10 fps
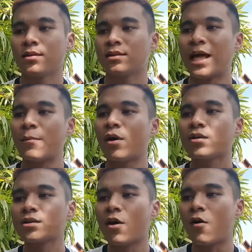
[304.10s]
ตามข้อ
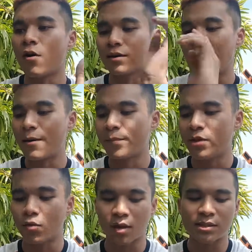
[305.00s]
ศอกตามผิ
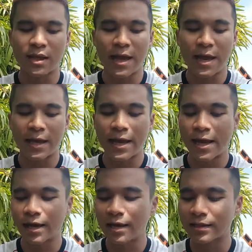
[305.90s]
วก็จะแห้
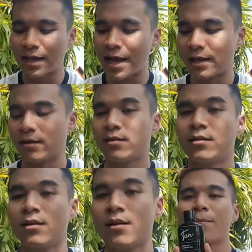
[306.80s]
งๆก้าน
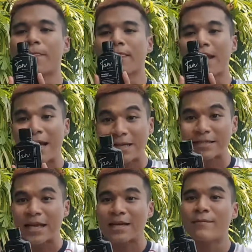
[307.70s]
ๆ ใครที่
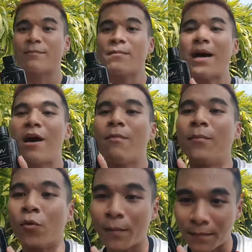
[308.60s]
ใช้น้ำมันมะพร้าวบำ
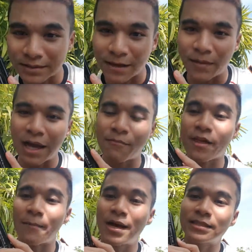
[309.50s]
รุงเป็นประจำนะครับ สา
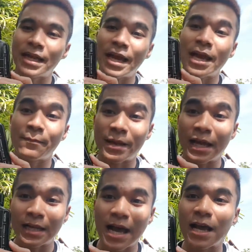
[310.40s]
มารถใช้ไอเอ็มแทน
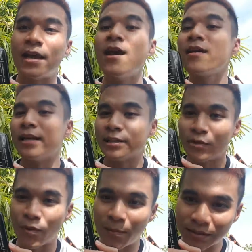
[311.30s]
ได้ในชี
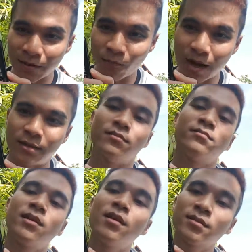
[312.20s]
วิตประจำวัน
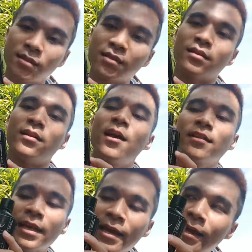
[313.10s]
ซึ่ง
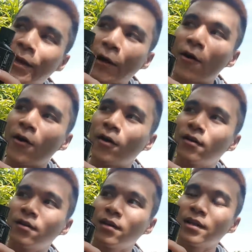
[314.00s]
เต้เองก็
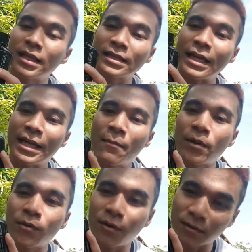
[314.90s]
ตั้งแต่ได้มา
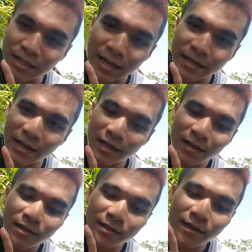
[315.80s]
ทดลองใช้เนี่ย
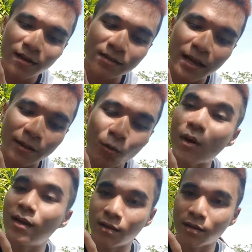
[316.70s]
เต้ก็ใช้ทุกวันเลย